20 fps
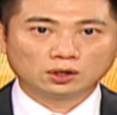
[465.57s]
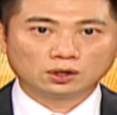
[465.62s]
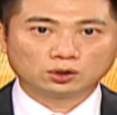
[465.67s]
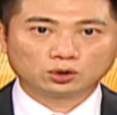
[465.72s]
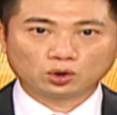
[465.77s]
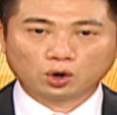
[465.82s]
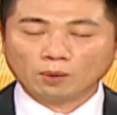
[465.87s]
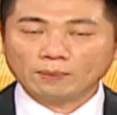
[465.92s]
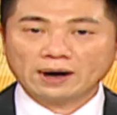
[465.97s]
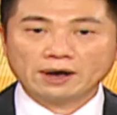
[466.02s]

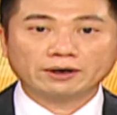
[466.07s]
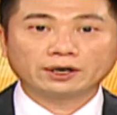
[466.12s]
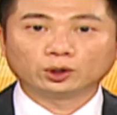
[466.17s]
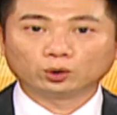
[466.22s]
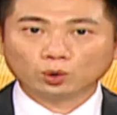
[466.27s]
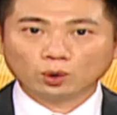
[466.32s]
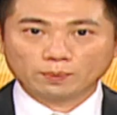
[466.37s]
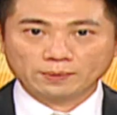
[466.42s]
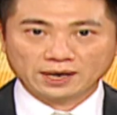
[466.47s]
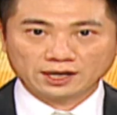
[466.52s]
筹码有很
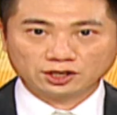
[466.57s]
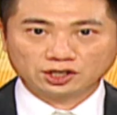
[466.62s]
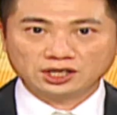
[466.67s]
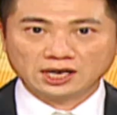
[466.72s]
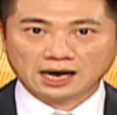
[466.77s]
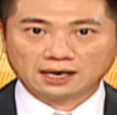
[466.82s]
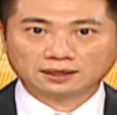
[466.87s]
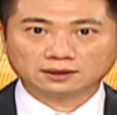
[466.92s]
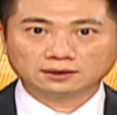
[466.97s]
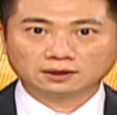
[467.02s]
多面
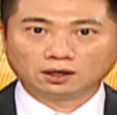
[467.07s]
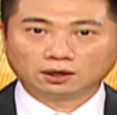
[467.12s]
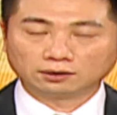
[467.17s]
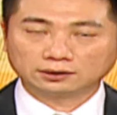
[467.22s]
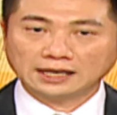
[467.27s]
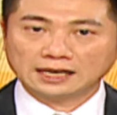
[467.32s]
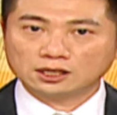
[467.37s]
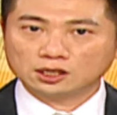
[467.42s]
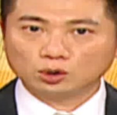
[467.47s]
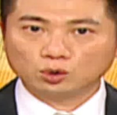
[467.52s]
向啊，
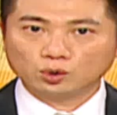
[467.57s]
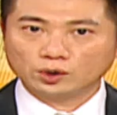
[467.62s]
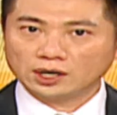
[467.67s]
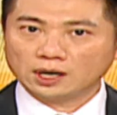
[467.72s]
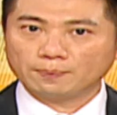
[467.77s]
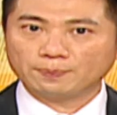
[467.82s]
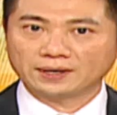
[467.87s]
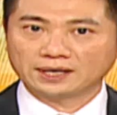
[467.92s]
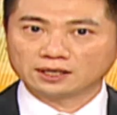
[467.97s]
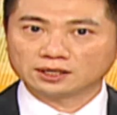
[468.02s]
但是如果
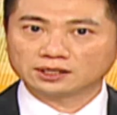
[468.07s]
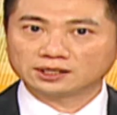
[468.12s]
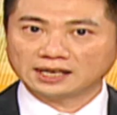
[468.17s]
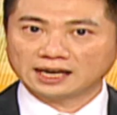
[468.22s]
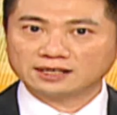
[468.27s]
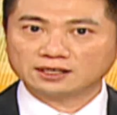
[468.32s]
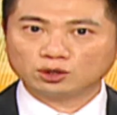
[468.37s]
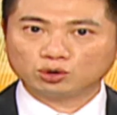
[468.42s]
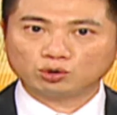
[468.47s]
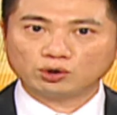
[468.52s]
要比
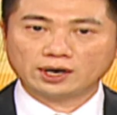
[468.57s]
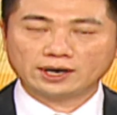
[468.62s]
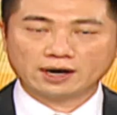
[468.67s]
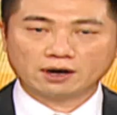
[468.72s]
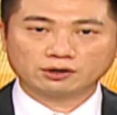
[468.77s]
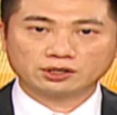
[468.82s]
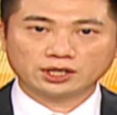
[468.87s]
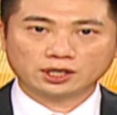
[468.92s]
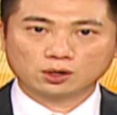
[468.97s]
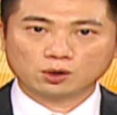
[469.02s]
谁是最
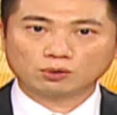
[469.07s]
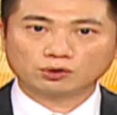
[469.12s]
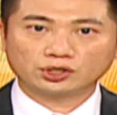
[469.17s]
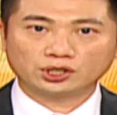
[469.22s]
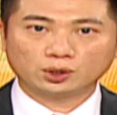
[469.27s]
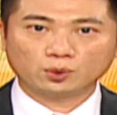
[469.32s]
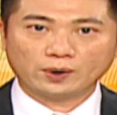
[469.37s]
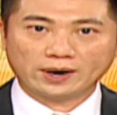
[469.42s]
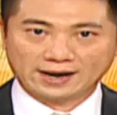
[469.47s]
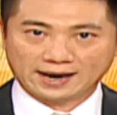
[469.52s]
了解公
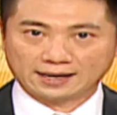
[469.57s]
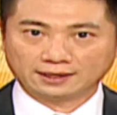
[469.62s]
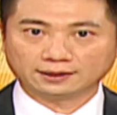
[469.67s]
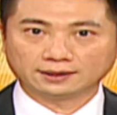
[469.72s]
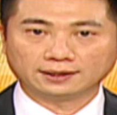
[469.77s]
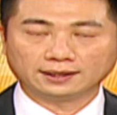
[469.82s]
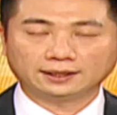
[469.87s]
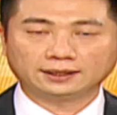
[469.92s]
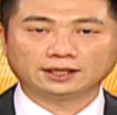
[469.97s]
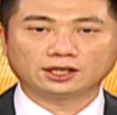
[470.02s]
司未来的，
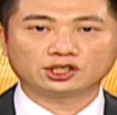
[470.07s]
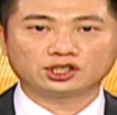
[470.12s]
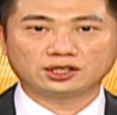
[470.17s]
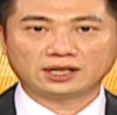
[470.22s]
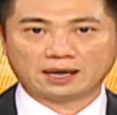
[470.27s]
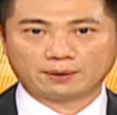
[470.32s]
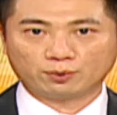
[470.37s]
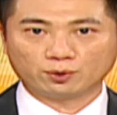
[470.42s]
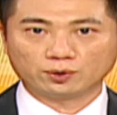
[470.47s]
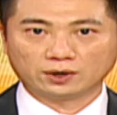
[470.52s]
一定是
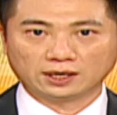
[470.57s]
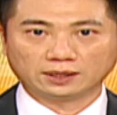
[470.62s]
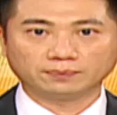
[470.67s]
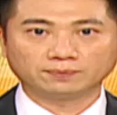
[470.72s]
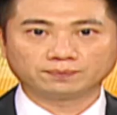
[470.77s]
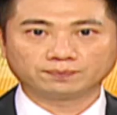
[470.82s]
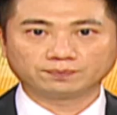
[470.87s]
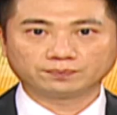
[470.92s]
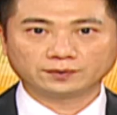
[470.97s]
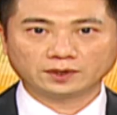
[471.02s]
内部人，
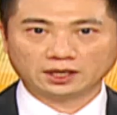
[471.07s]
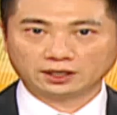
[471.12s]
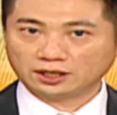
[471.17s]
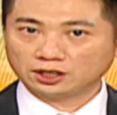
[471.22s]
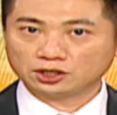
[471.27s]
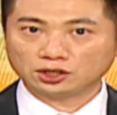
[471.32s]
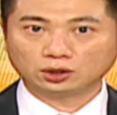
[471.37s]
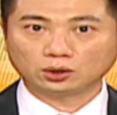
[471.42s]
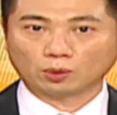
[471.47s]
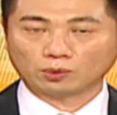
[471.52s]
一定
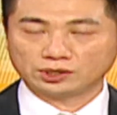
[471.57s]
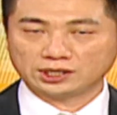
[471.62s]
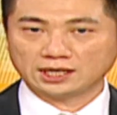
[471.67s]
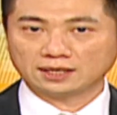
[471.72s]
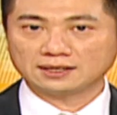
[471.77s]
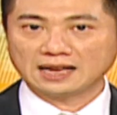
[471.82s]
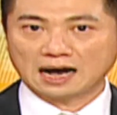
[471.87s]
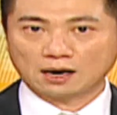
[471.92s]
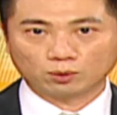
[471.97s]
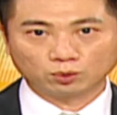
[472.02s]
是董
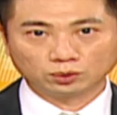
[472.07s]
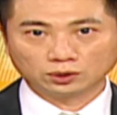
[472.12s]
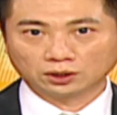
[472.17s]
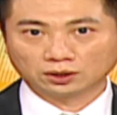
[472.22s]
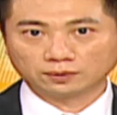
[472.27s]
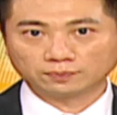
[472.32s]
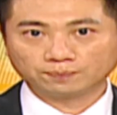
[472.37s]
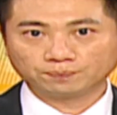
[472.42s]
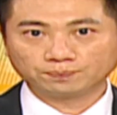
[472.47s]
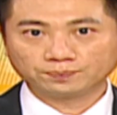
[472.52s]
监大股
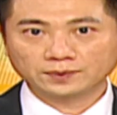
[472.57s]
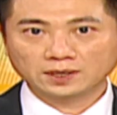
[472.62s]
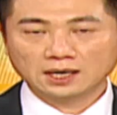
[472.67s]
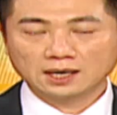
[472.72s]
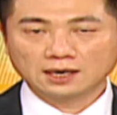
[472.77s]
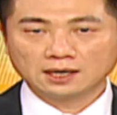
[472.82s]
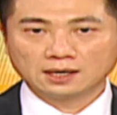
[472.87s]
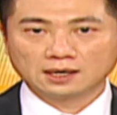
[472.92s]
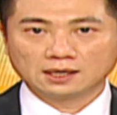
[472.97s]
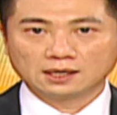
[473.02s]
东。
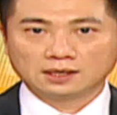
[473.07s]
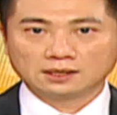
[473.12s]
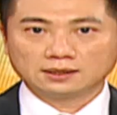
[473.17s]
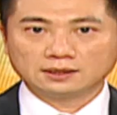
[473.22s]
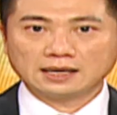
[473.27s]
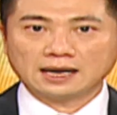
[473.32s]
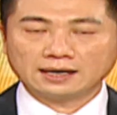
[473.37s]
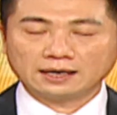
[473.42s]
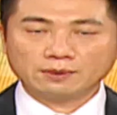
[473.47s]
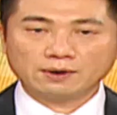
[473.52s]

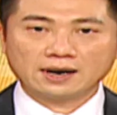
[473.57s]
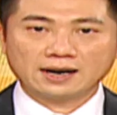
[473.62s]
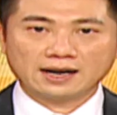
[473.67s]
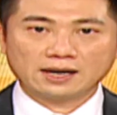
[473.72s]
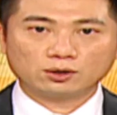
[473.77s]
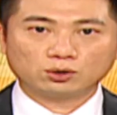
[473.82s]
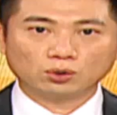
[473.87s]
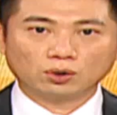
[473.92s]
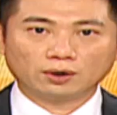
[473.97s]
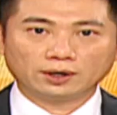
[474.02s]
那另外
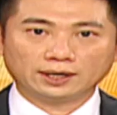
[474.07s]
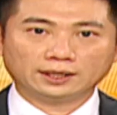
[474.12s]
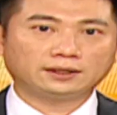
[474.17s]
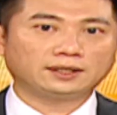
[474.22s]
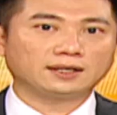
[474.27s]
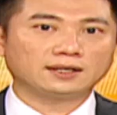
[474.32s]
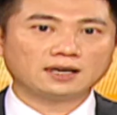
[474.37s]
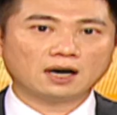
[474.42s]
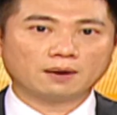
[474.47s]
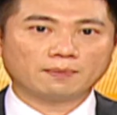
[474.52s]
来说，一
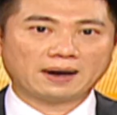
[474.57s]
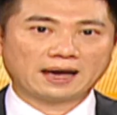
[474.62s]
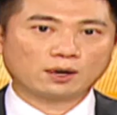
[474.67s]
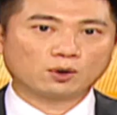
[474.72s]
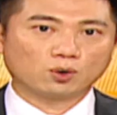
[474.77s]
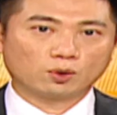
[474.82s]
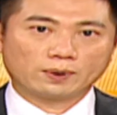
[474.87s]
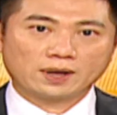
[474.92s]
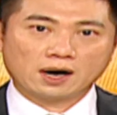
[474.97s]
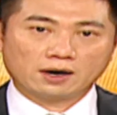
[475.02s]
定要买
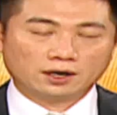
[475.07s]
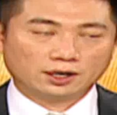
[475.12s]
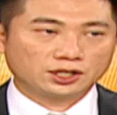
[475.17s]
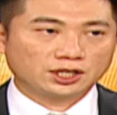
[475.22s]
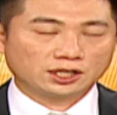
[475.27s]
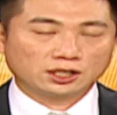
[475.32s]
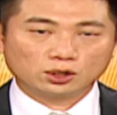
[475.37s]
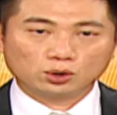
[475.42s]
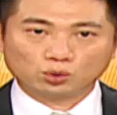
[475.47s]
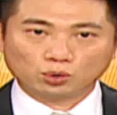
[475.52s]
股票，而
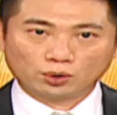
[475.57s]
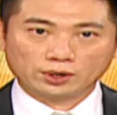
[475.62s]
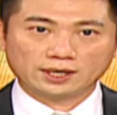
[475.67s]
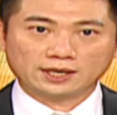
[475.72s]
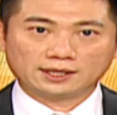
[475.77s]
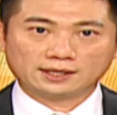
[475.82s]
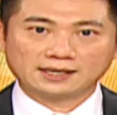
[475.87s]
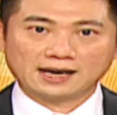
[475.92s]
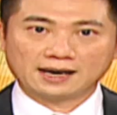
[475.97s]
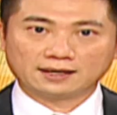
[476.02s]
且是着
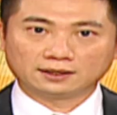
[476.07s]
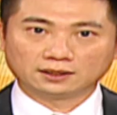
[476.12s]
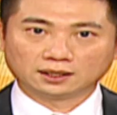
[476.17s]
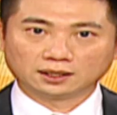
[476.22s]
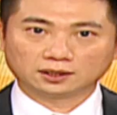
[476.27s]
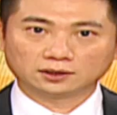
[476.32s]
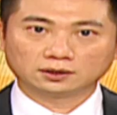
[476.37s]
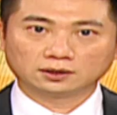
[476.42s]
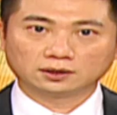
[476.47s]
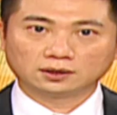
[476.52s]
眼在
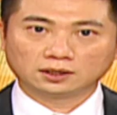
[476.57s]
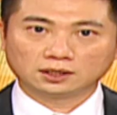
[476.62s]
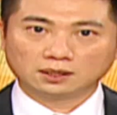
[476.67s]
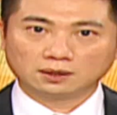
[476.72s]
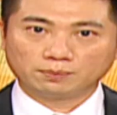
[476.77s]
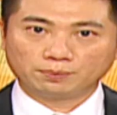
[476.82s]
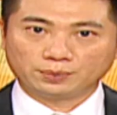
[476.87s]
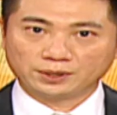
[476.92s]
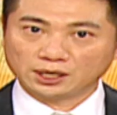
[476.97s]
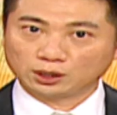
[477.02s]
呢
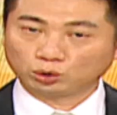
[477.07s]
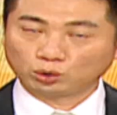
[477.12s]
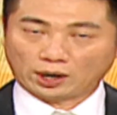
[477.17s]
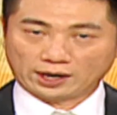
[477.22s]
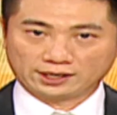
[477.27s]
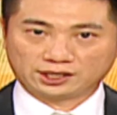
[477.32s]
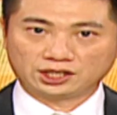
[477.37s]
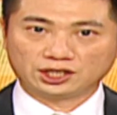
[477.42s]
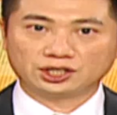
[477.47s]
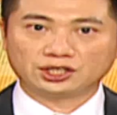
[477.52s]
比较
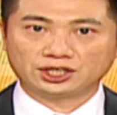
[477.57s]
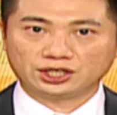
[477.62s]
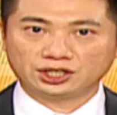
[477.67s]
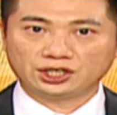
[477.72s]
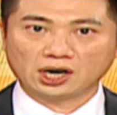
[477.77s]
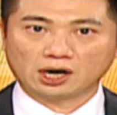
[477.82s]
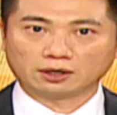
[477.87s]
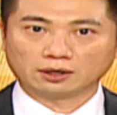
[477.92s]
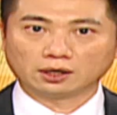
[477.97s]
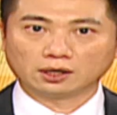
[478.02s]
短期绩
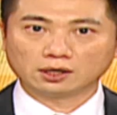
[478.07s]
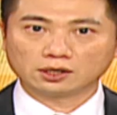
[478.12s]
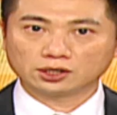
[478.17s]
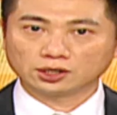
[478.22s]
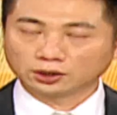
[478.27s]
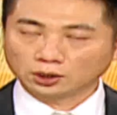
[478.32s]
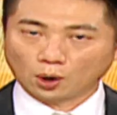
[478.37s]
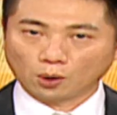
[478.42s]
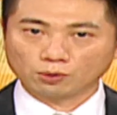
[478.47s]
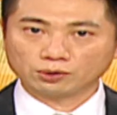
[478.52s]
效的，
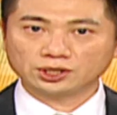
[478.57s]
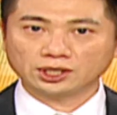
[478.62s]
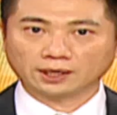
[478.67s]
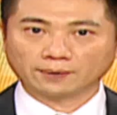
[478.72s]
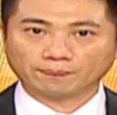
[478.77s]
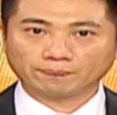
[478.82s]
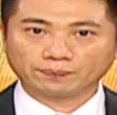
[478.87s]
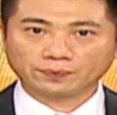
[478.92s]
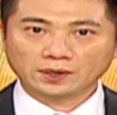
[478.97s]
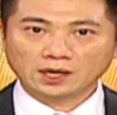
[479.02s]
是投性，
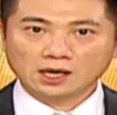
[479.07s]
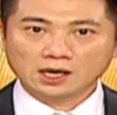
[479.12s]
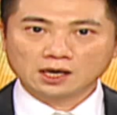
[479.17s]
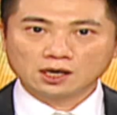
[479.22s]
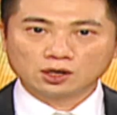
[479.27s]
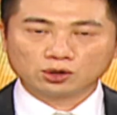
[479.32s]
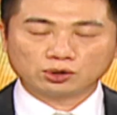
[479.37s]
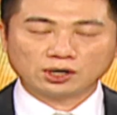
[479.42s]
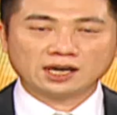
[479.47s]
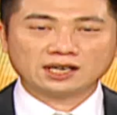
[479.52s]

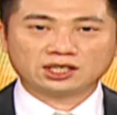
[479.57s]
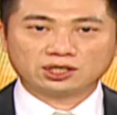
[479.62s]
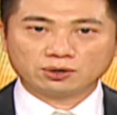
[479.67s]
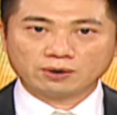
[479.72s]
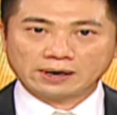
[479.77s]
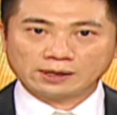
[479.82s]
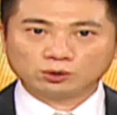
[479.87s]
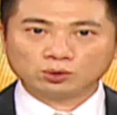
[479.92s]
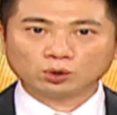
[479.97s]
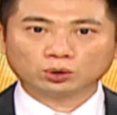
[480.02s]
所以喜
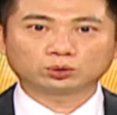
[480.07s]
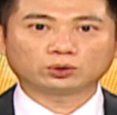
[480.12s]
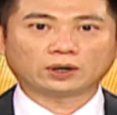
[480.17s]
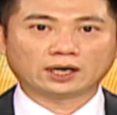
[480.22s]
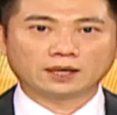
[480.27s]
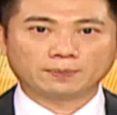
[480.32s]
欢做短的